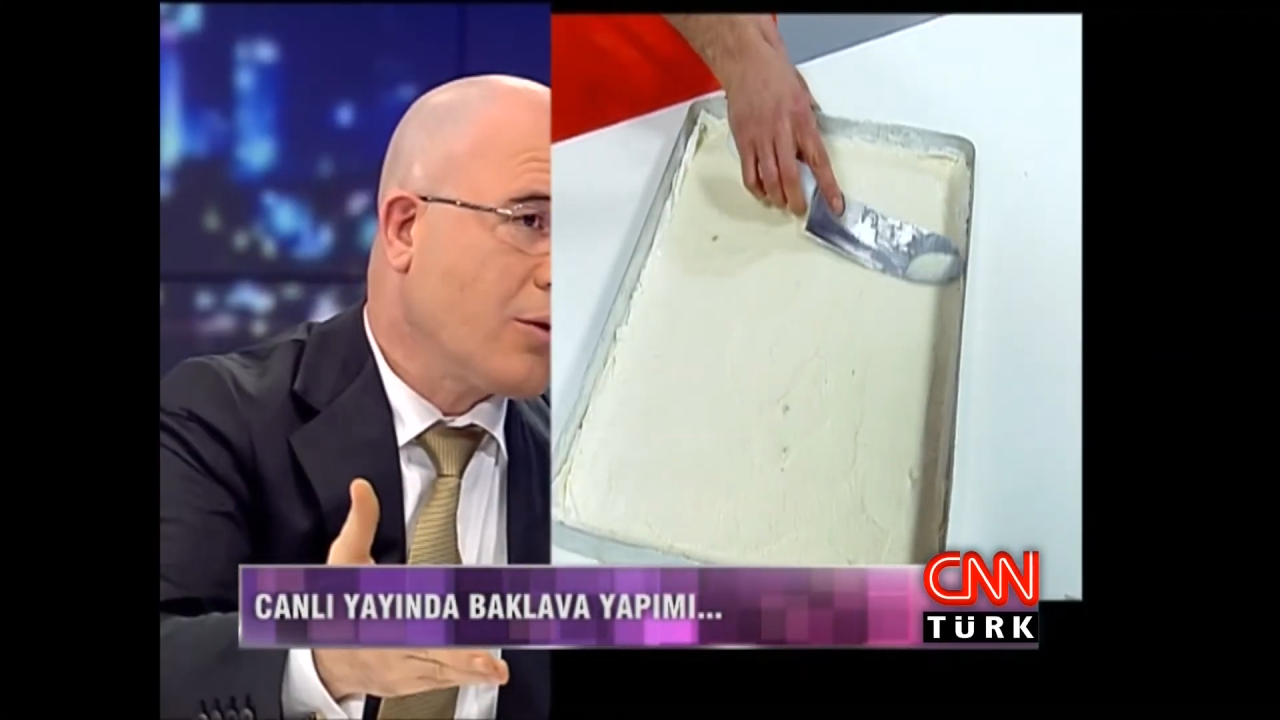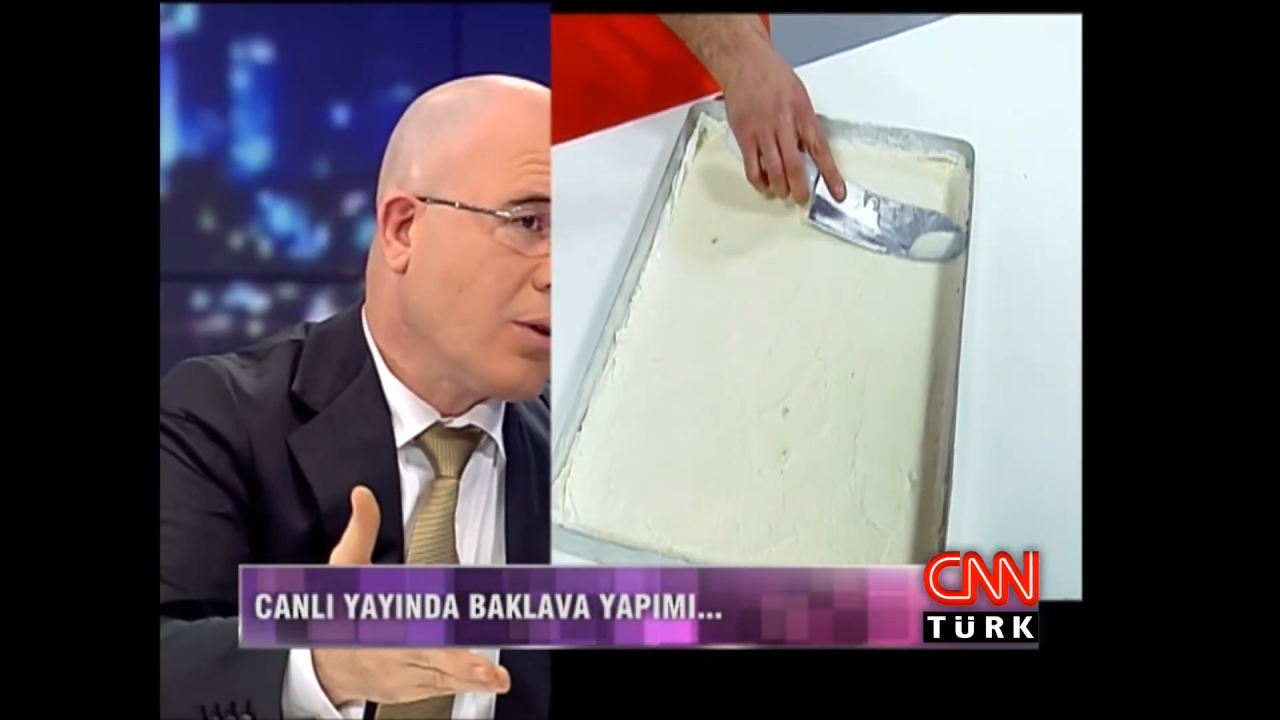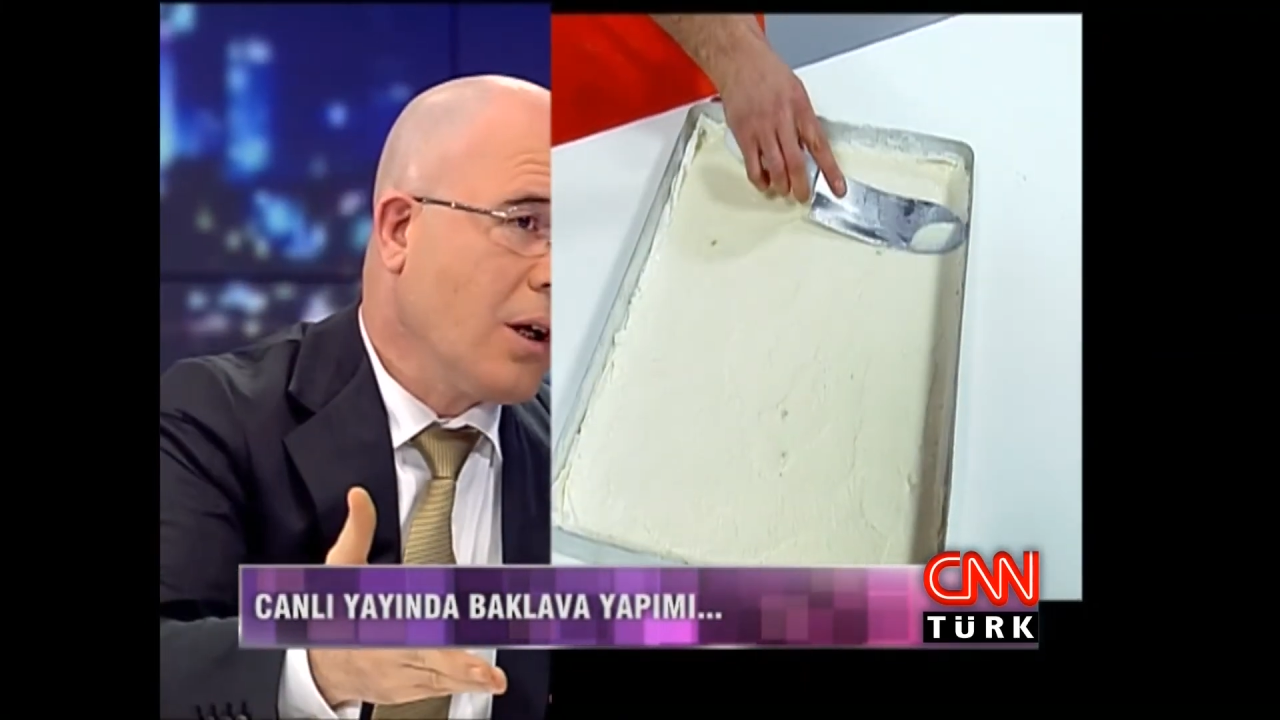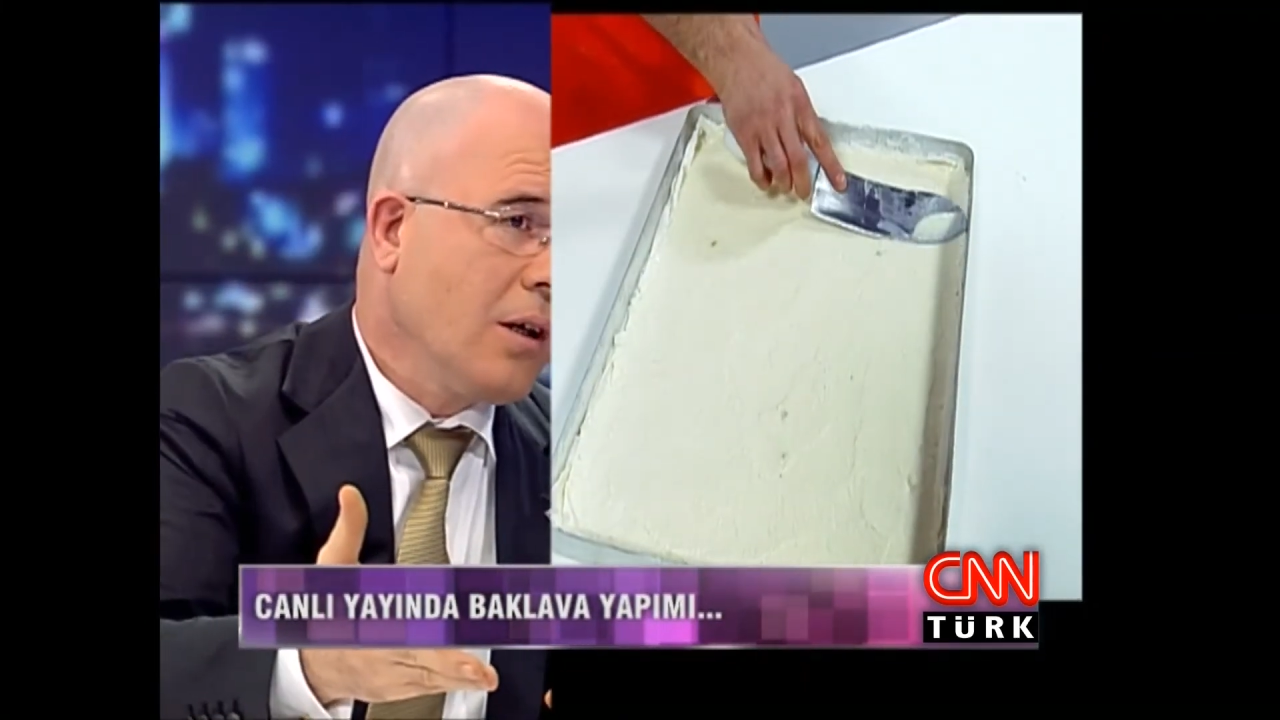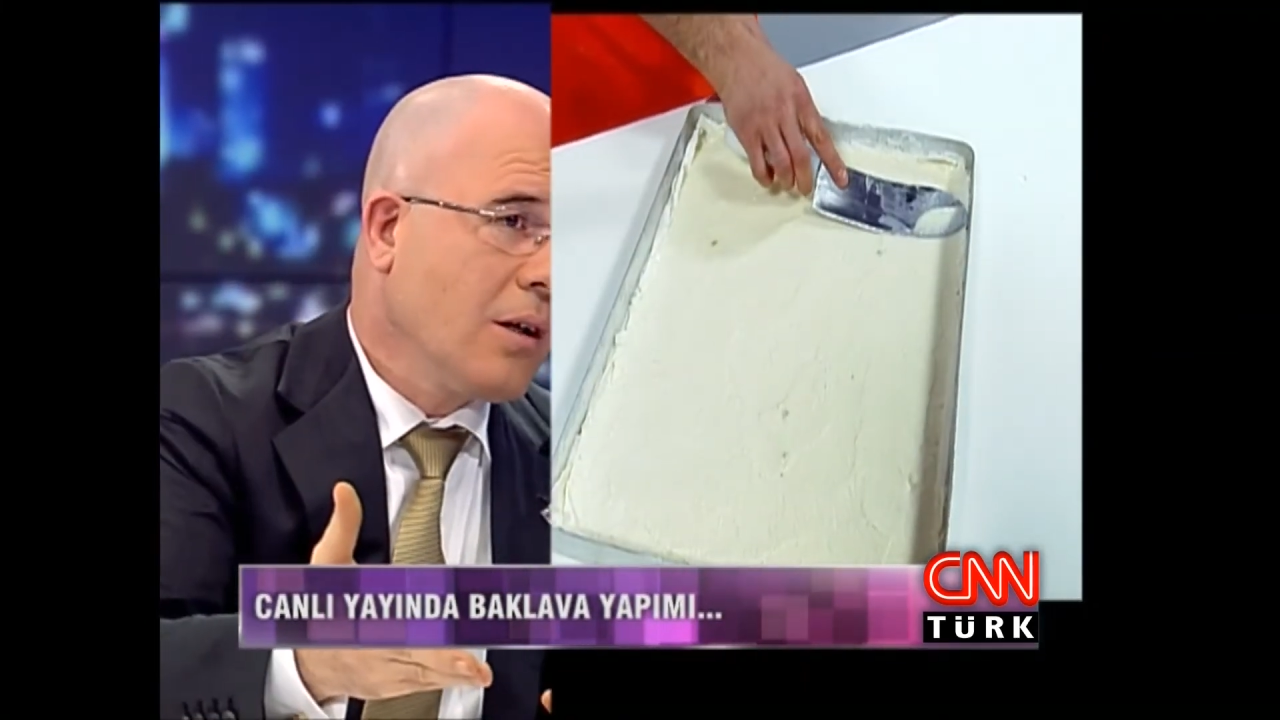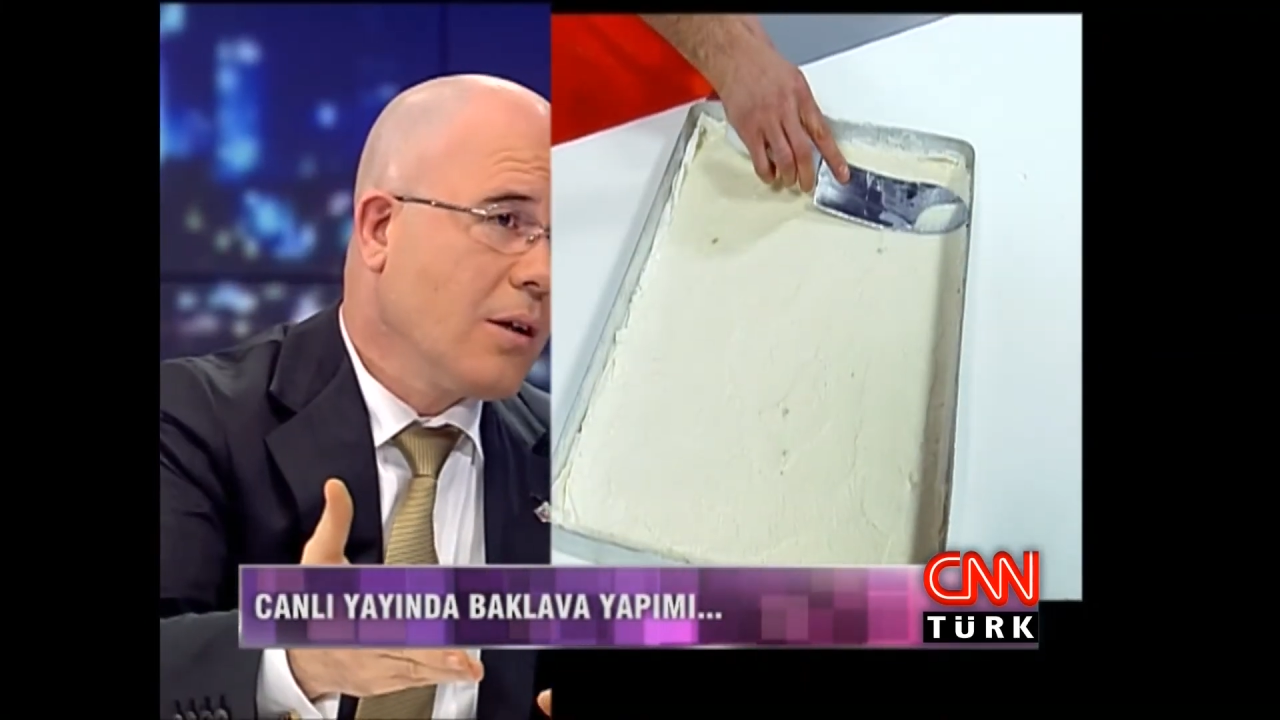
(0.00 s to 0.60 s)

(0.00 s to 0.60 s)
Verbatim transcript: göre